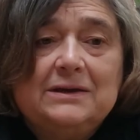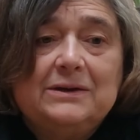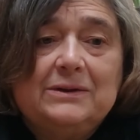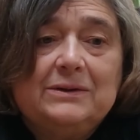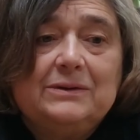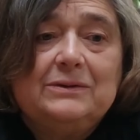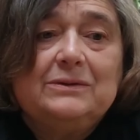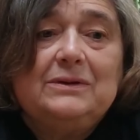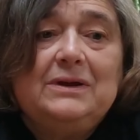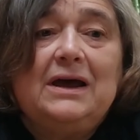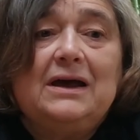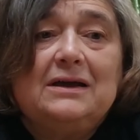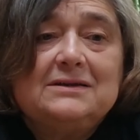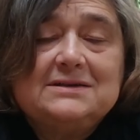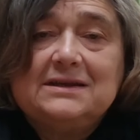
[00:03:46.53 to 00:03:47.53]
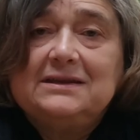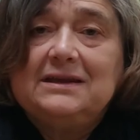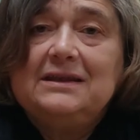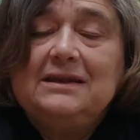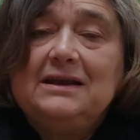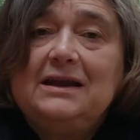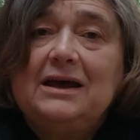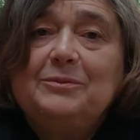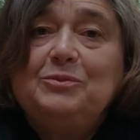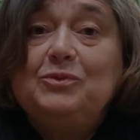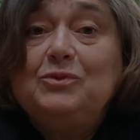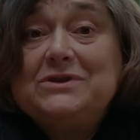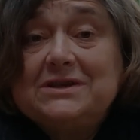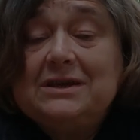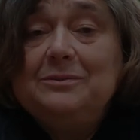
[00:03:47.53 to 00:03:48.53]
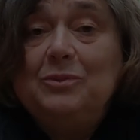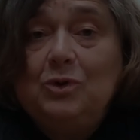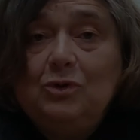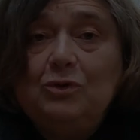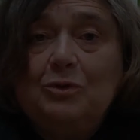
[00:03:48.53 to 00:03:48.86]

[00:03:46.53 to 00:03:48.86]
là, cette année-là, puisqu'il me le